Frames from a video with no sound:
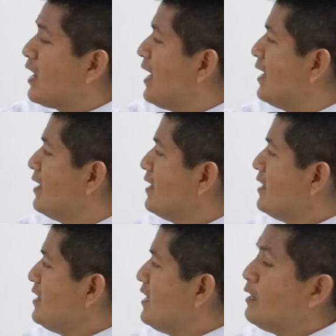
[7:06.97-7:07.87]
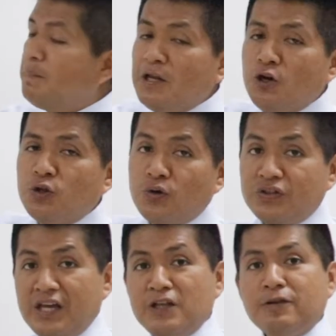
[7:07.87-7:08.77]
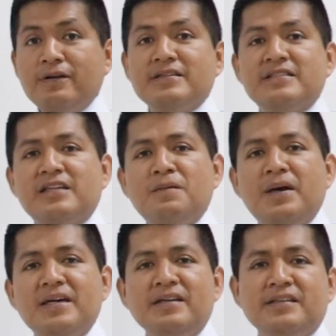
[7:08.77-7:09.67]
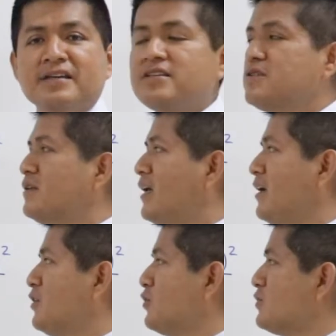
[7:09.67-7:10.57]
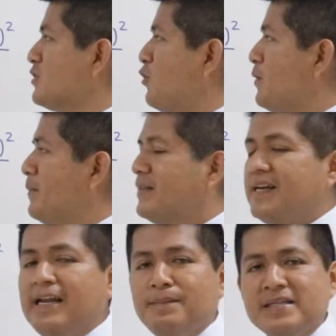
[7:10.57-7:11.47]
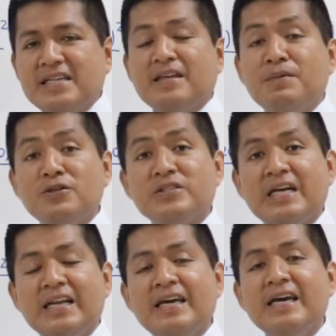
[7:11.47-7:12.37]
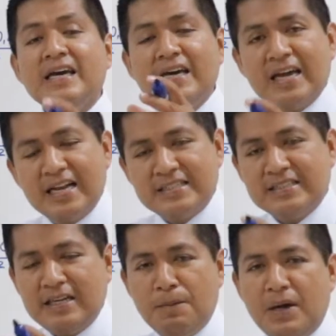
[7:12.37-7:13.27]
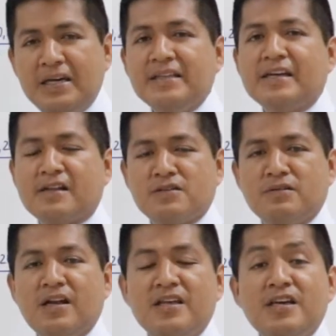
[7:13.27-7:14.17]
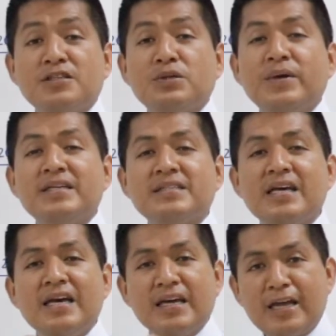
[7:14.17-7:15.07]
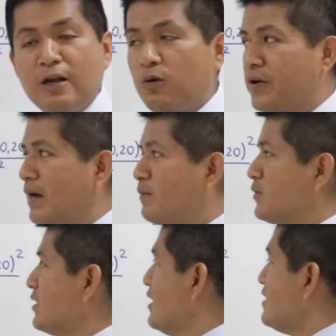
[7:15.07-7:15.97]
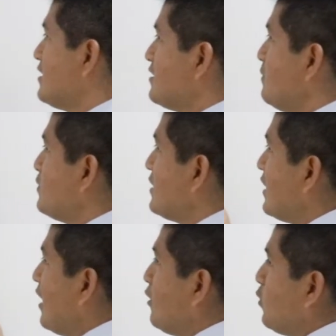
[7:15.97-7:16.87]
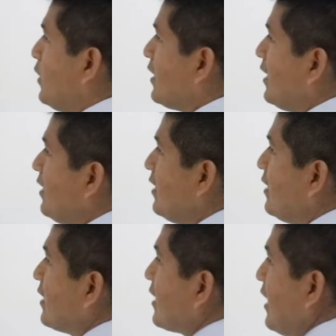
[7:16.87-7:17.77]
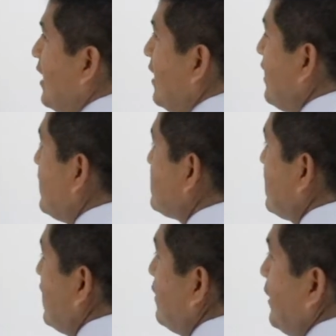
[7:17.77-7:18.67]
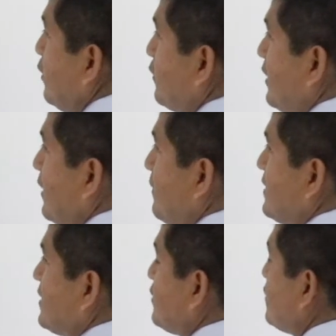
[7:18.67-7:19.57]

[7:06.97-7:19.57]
K y el periodo dentro del sistema internacional, entonces obviamente la masa también nos sale en el sistema internacional. Y eso es kilogramos. Si hacemos el cálculo acá, este, el valor de la masa